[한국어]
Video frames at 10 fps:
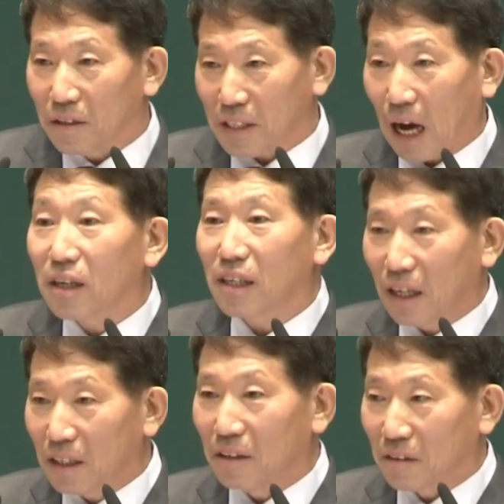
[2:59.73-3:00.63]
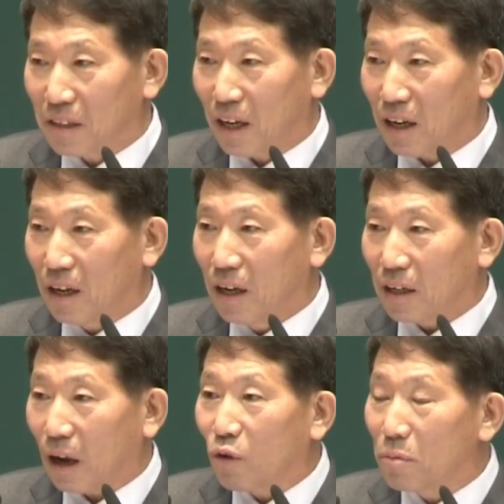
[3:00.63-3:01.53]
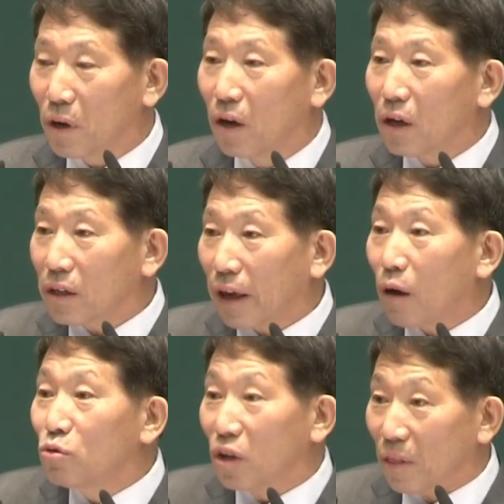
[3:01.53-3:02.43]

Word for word: 상기한이 이러느냐라고 하며 깨우는